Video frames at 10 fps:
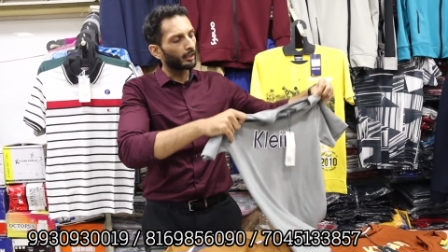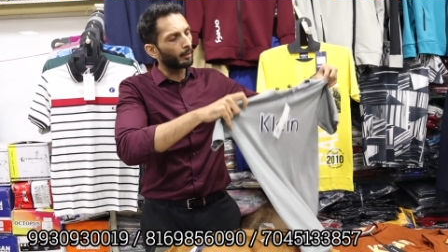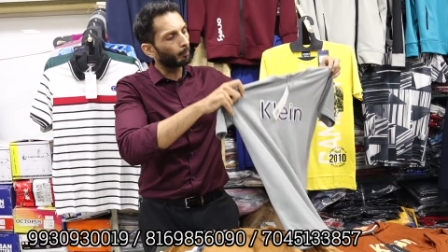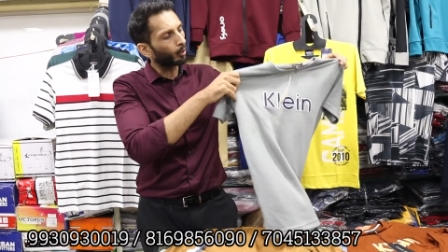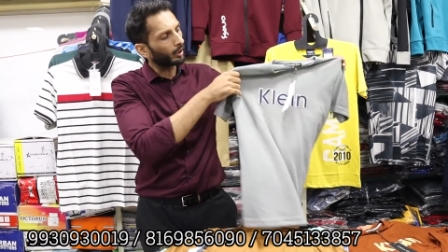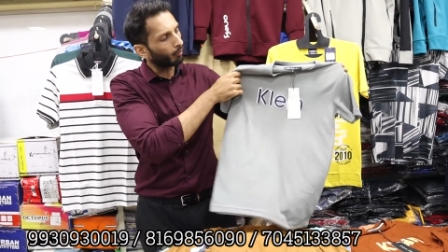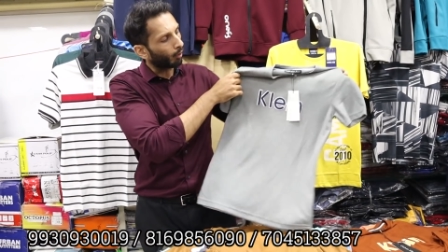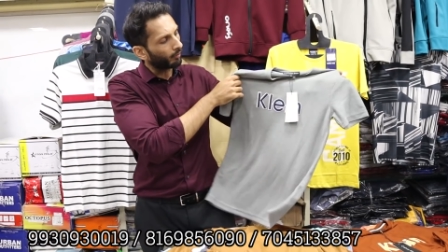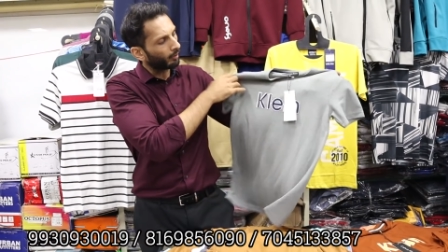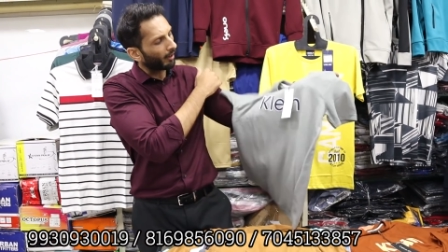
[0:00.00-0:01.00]
ये इम्पोर्टेंट
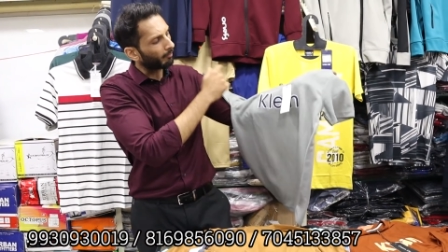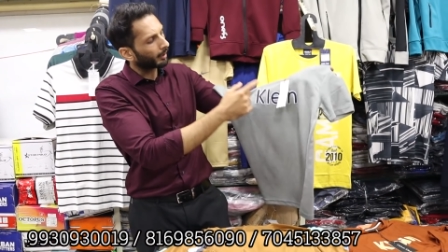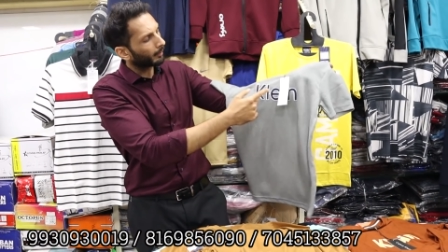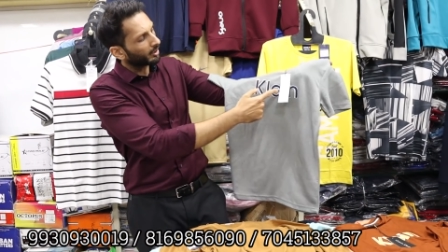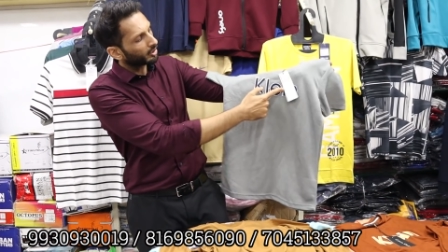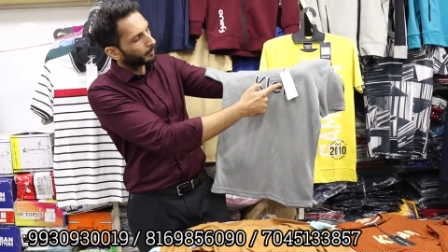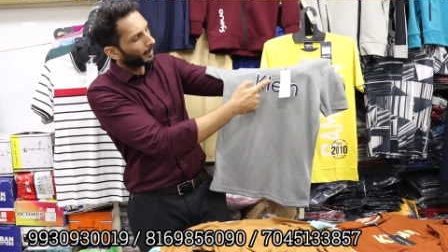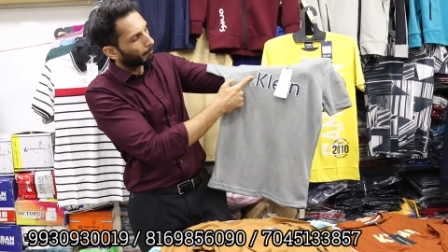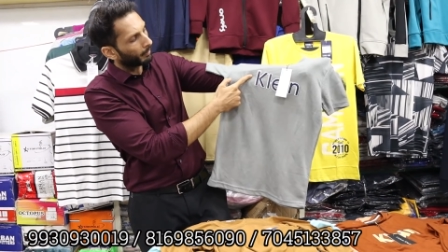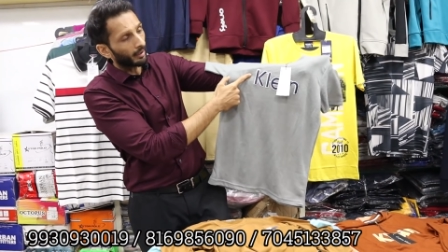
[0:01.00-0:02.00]
वॉफिल फैब्रिक है इस
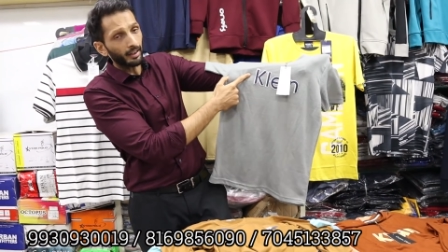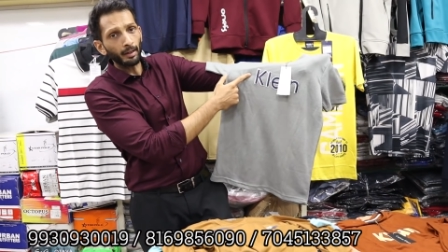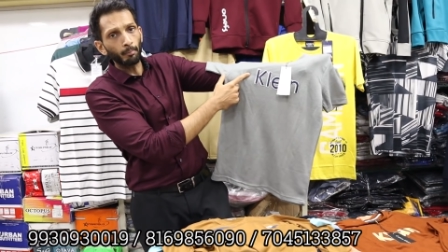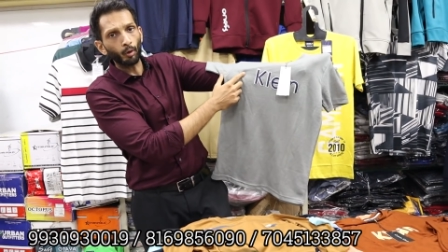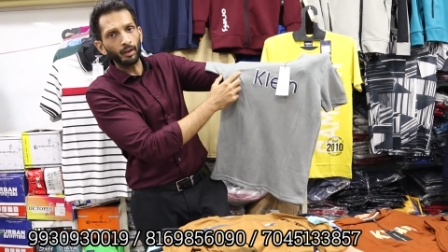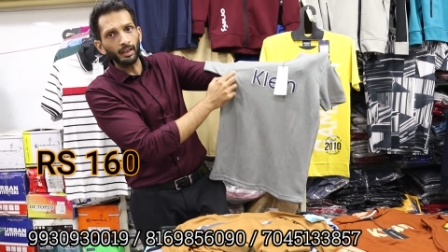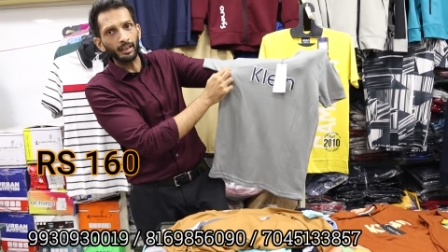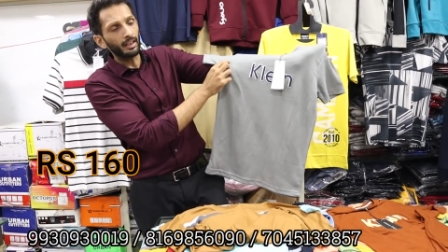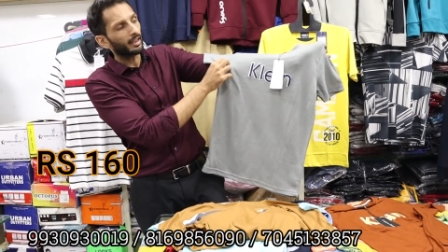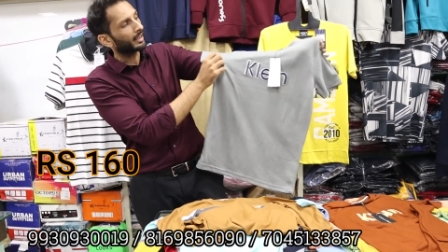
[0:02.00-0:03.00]
पर एम्ब्रॉयडरी
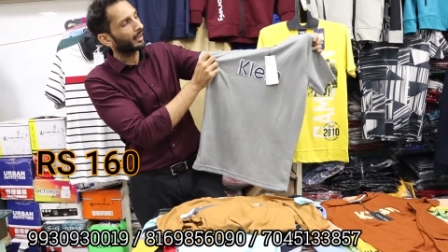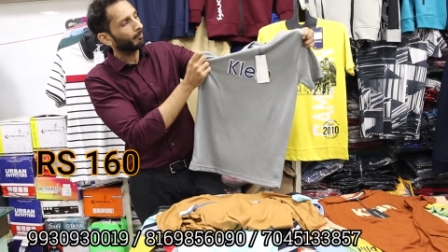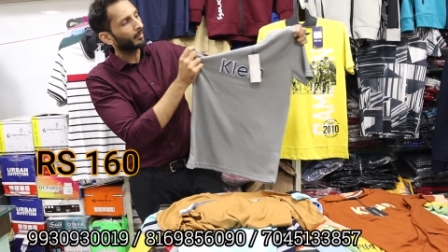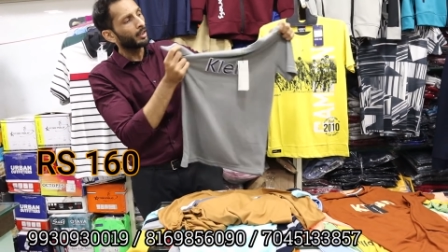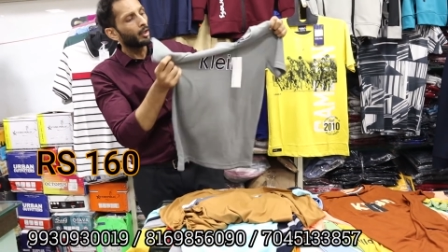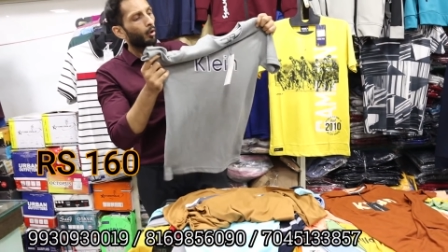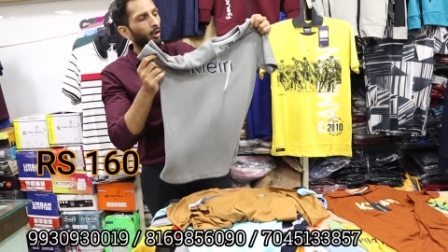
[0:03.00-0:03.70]
की गई है हम्म।